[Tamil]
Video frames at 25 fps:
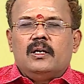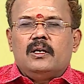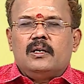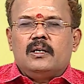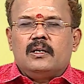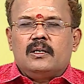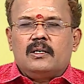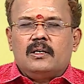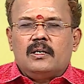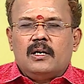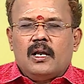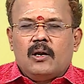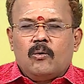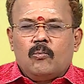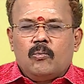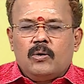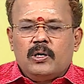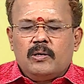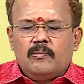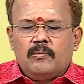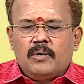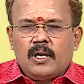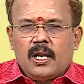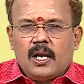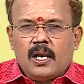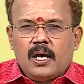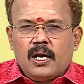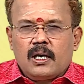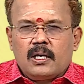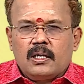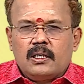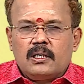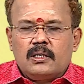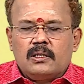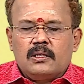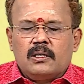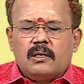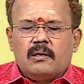இன்று நான் ஓய்வு நாளாக
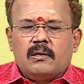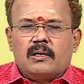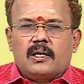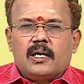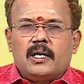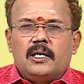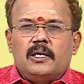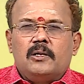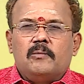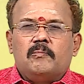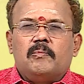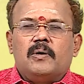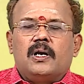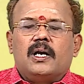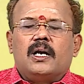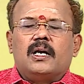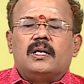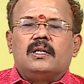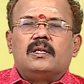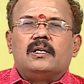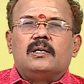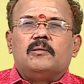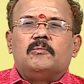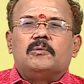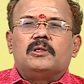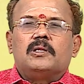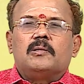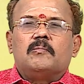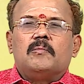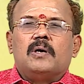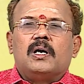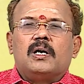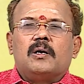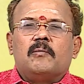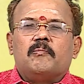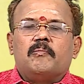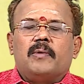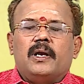இருந்தாலும் கண்டிப்பாக அது
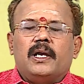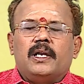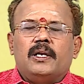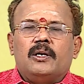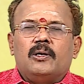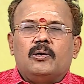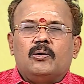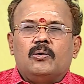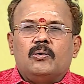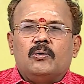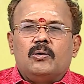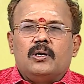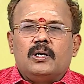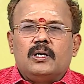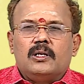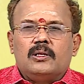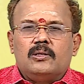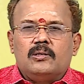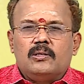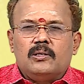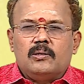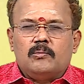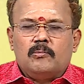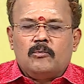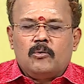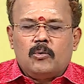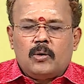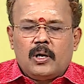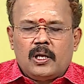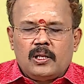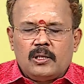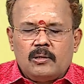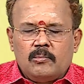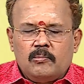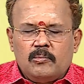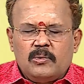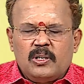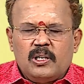நிமித்தமாக பயணங்களோ அல்லது
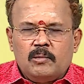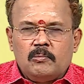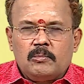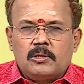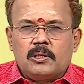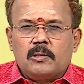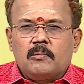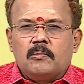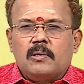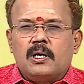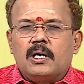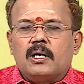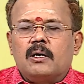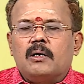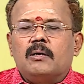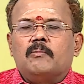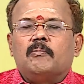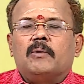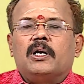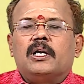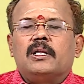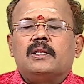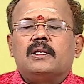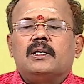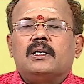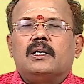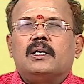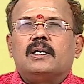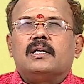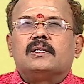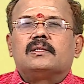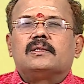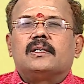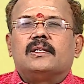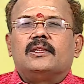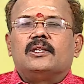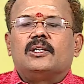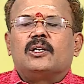அது நிமித்தமாக மனிதர்களை
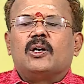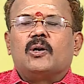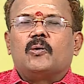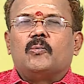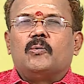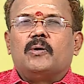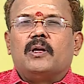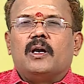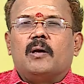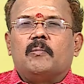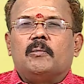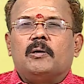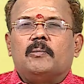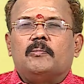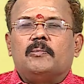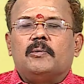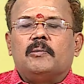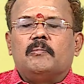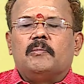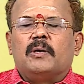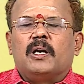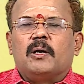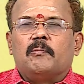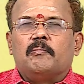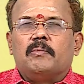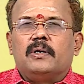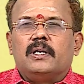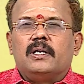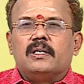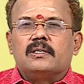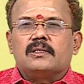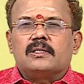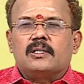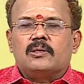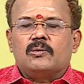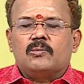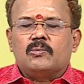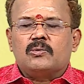சந்திக்கக்கூடிய அமைப்பும் மிகப்பெரிய
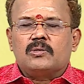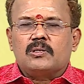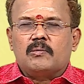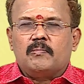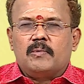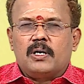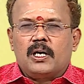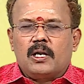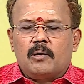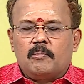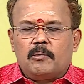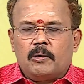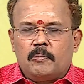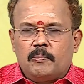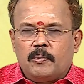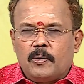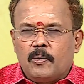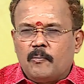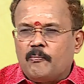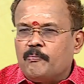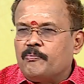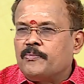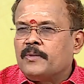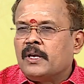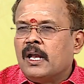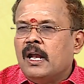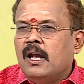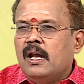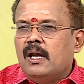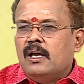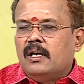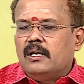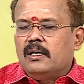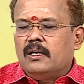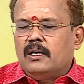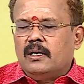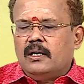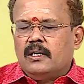சந்தோஷமான அமைப்பையும்
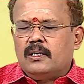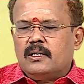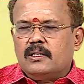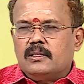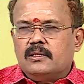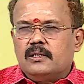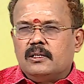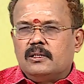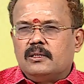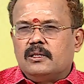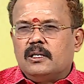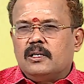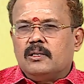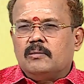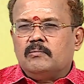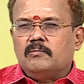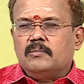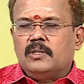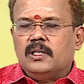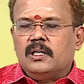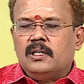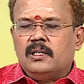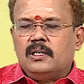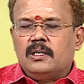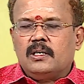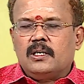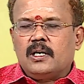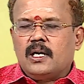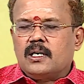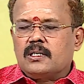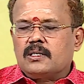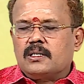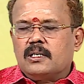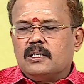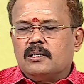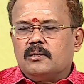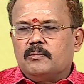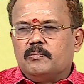ஏற்றத்தை தரும் நீண்ட
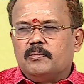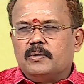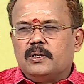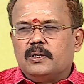நாட்களுக்கு